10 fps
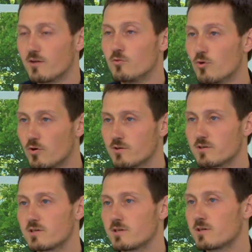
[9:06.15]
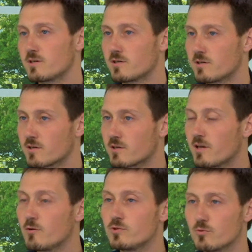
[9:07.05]
Но а,
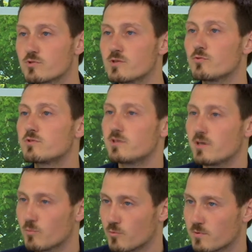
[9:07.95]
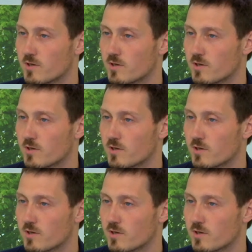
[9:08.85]
когда люди узнают тему,